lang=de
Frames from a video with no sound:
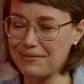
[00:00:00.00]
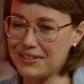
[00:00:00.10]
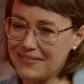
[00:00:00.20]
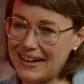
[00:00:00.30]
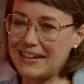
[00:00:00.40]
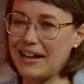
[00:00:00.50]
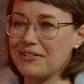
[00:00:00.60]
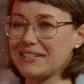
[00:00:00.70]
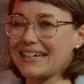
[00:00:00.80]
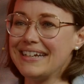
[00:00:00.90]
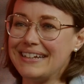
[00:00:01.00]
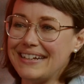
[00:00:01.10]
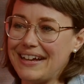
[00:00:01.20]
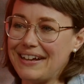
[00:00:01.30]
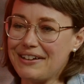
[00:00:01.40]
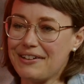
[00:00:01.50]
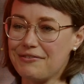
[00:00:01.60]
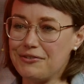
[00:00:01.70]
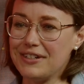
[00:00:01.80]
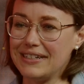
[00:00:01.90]
das war genau das Richtige
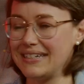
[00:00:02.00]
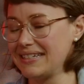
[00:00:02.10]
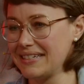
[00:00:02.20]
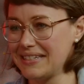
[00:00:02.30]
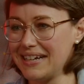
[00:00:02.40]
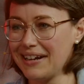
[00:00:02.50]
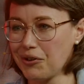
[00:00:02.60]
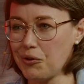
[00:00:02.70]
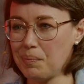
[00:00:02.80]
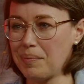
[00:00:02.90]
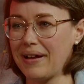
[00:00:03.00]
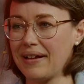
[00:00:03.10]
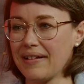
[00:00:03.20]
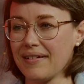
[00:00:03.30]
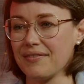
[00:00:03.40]
für diese Zielgruppe.